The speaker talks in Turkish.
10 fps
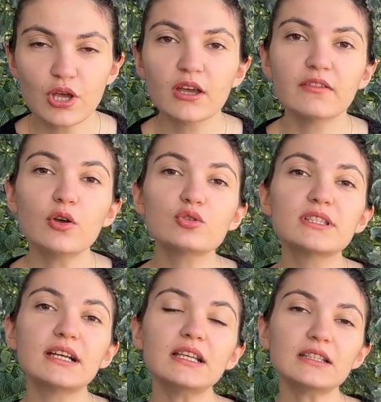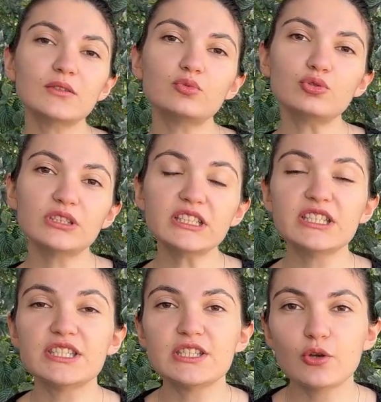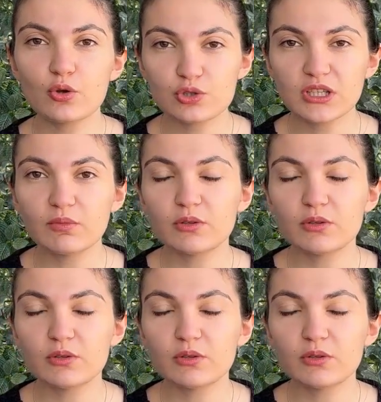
Ve özellikle burada kişiye özgü bir